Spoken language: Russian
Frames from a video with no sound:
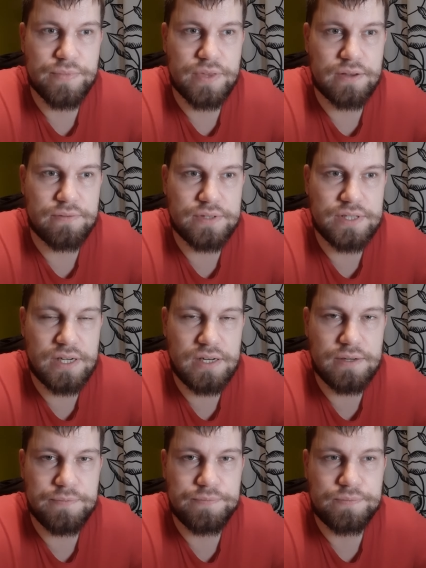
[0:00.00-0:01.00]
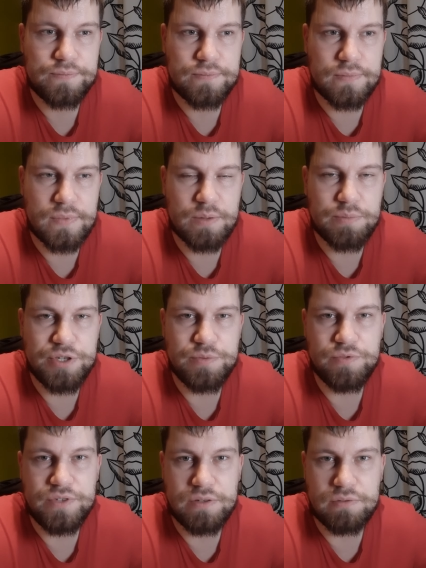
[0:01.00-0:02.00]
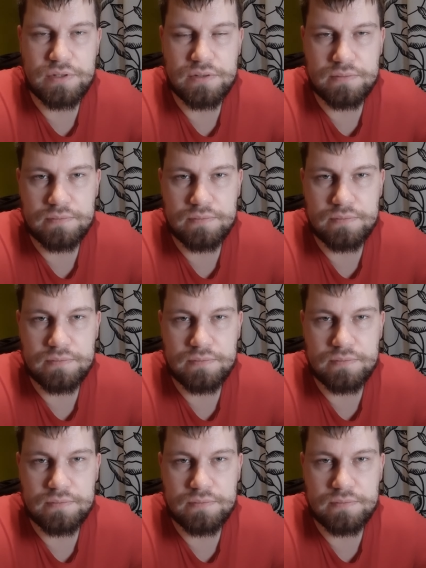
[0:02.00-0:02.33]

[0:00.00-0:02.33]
В идеале, почему все вот